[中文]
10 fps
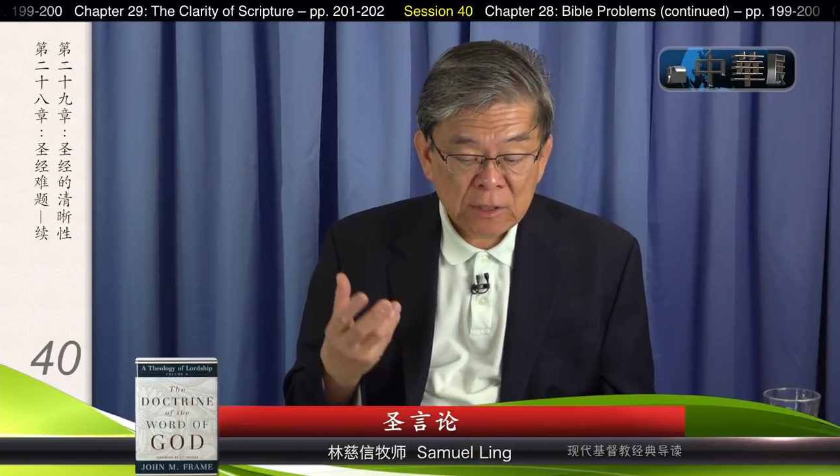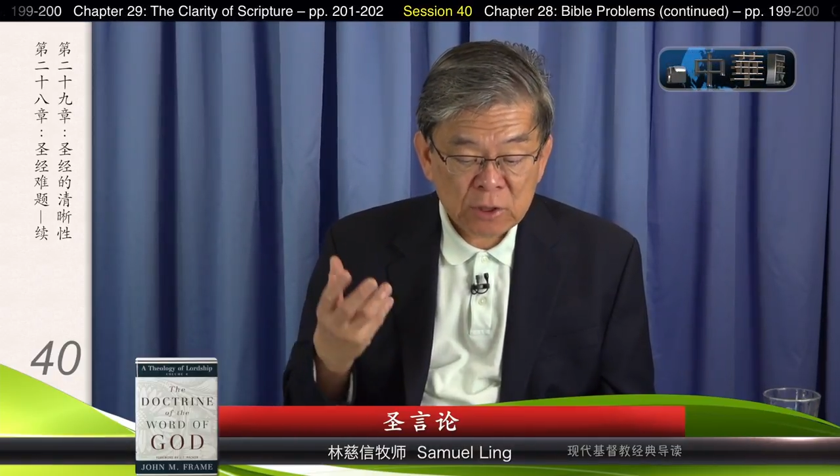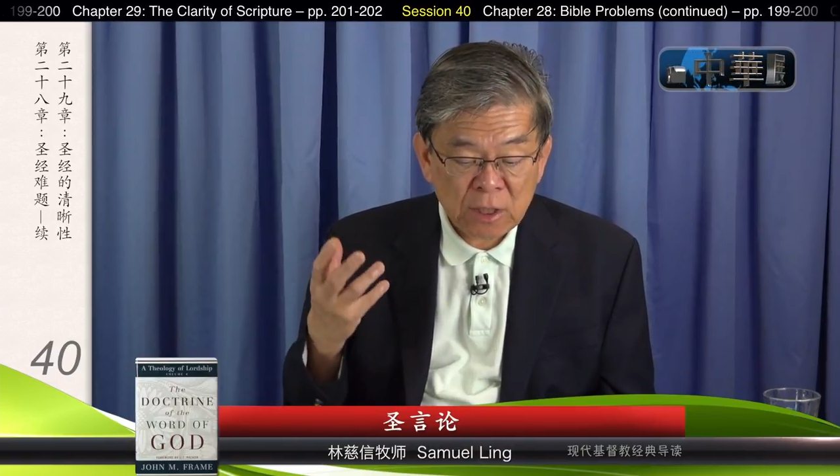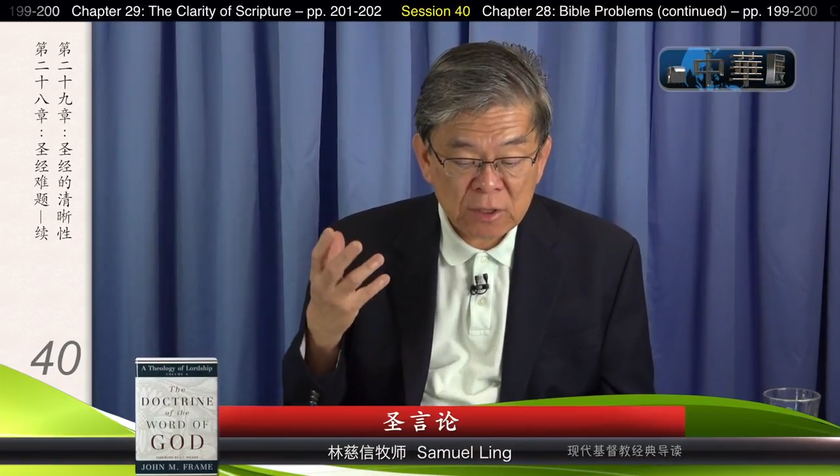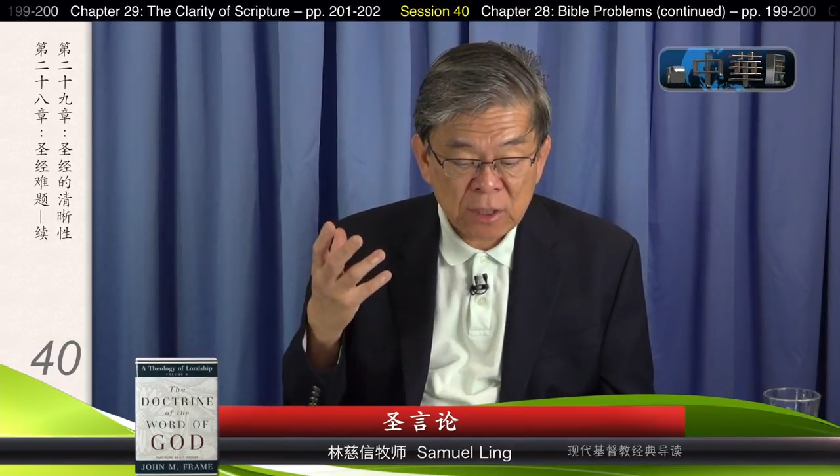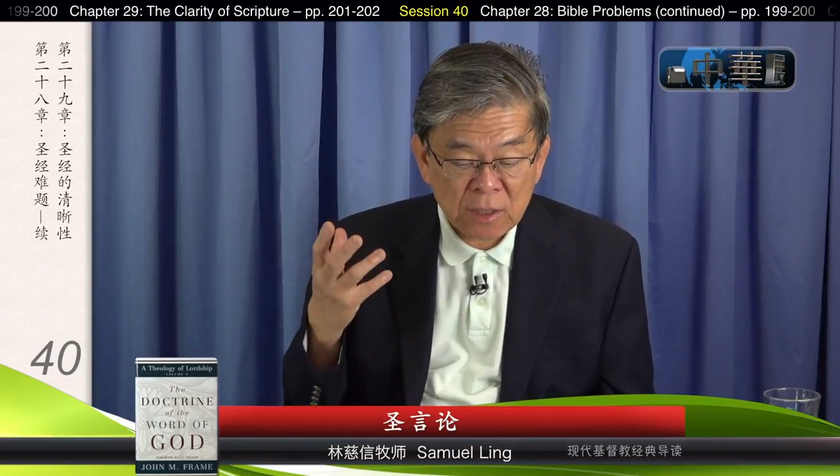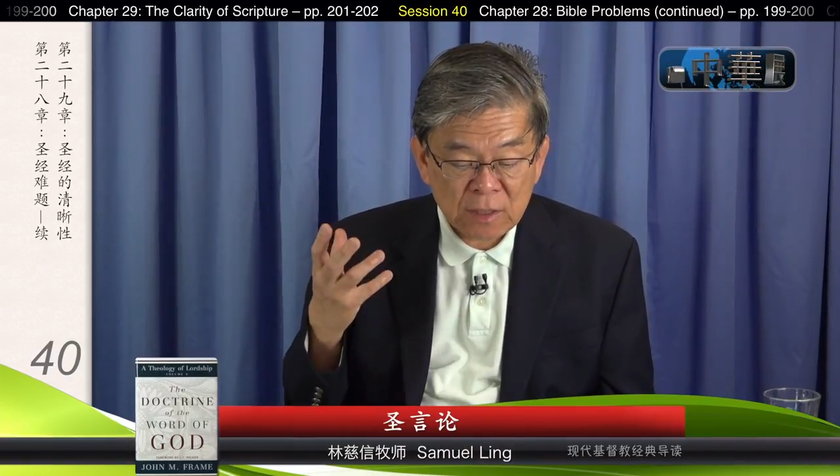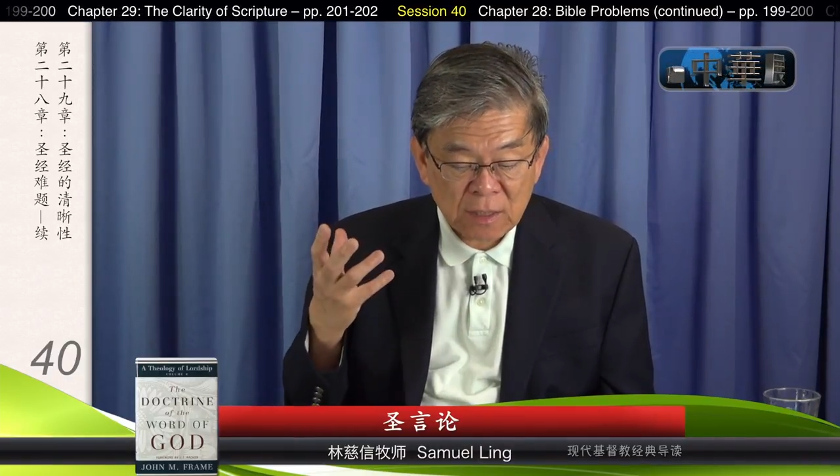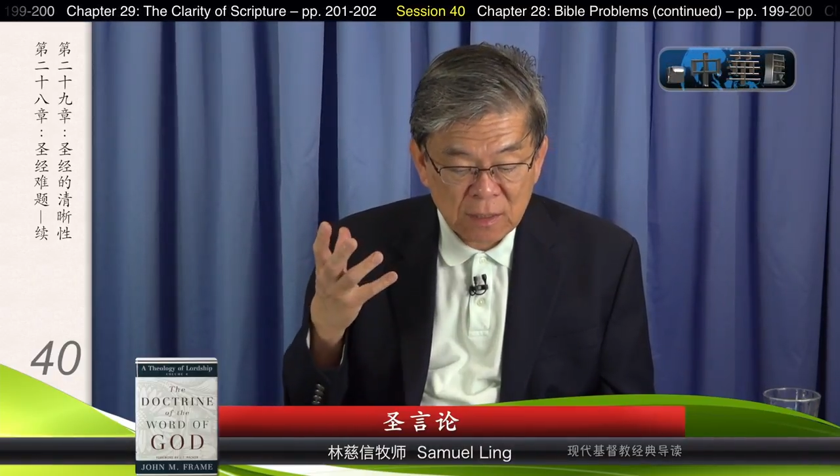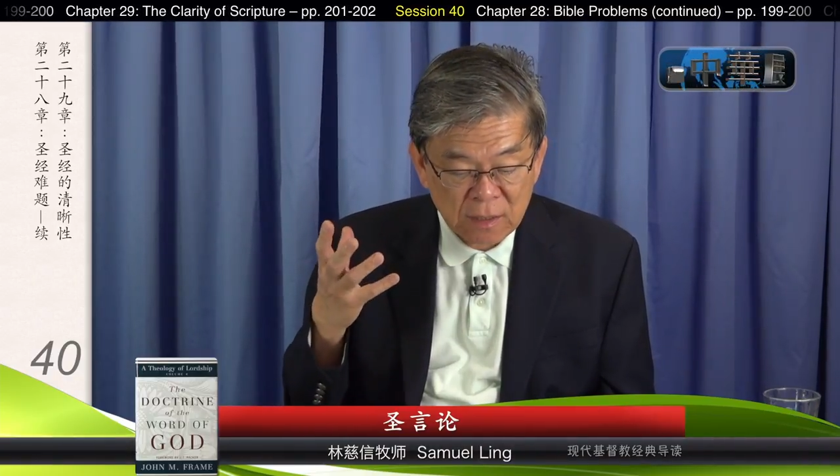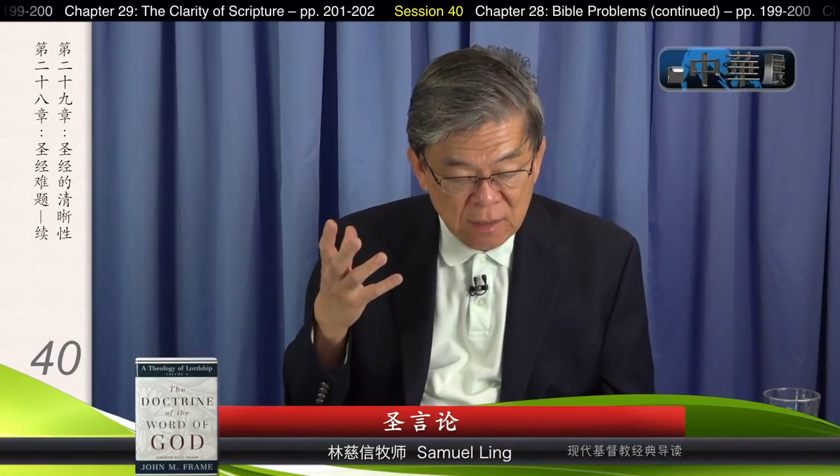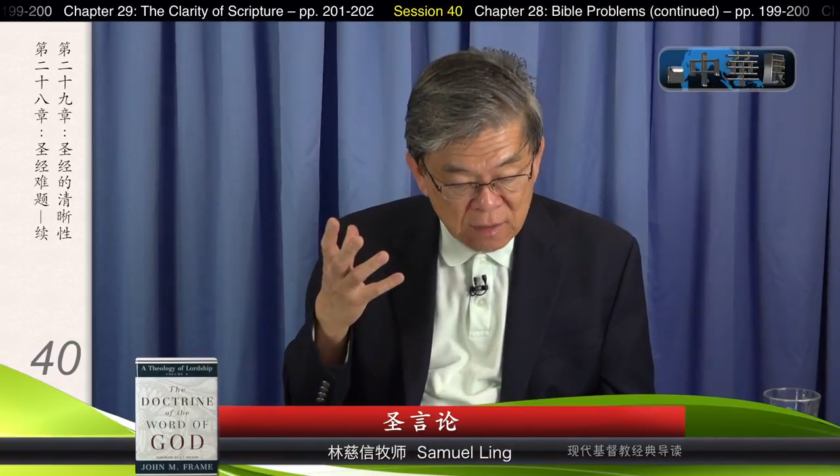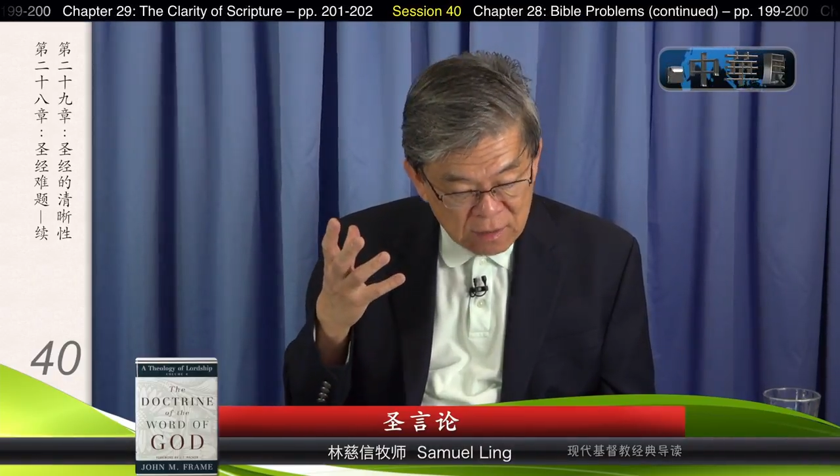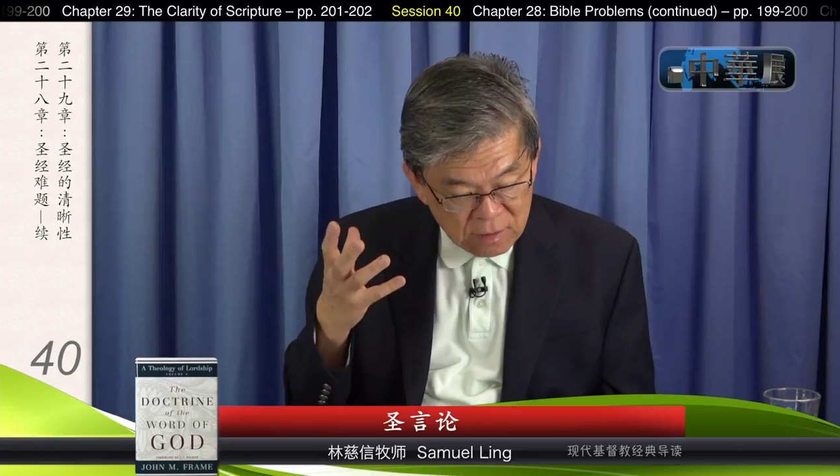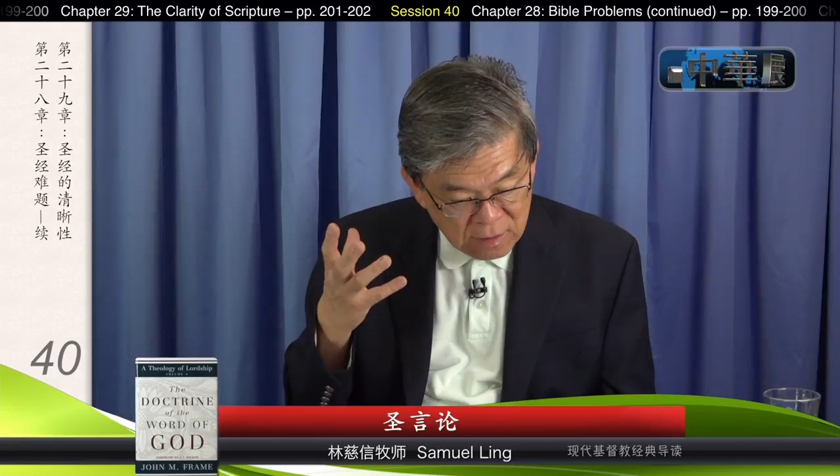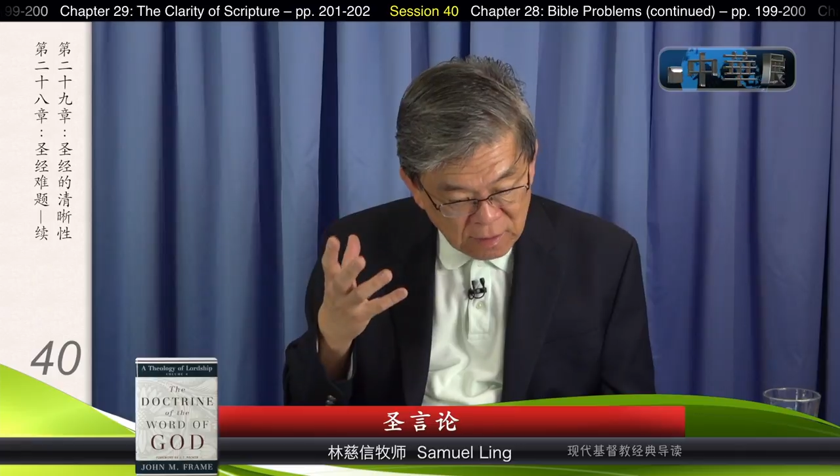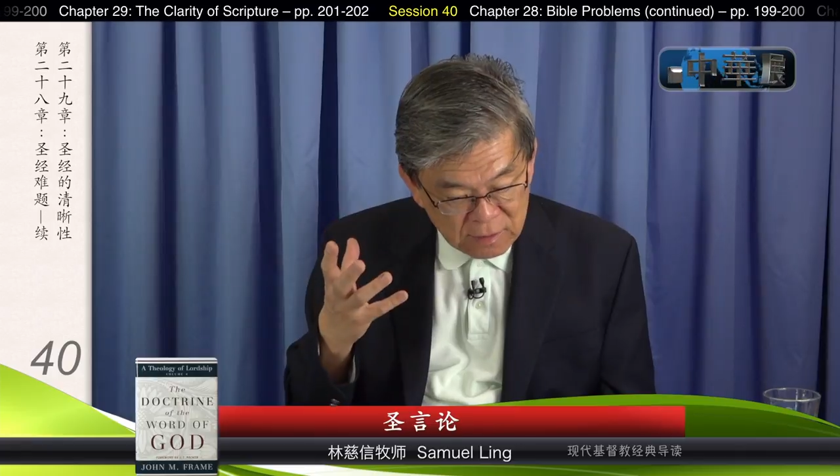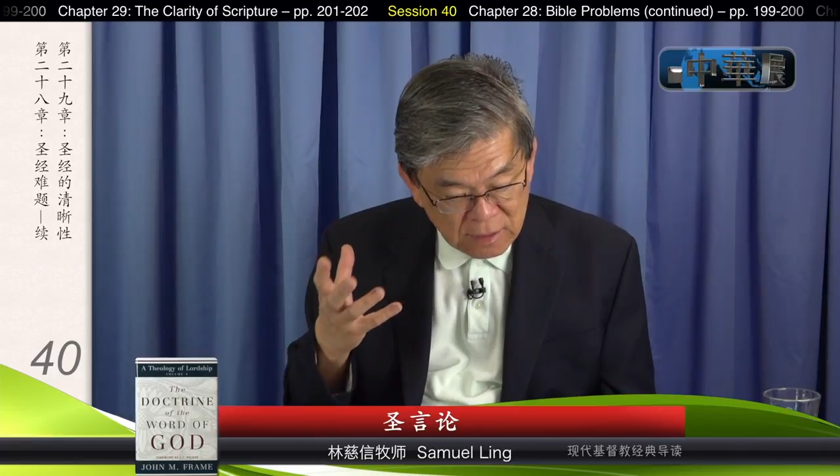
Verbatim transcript: 圣经的能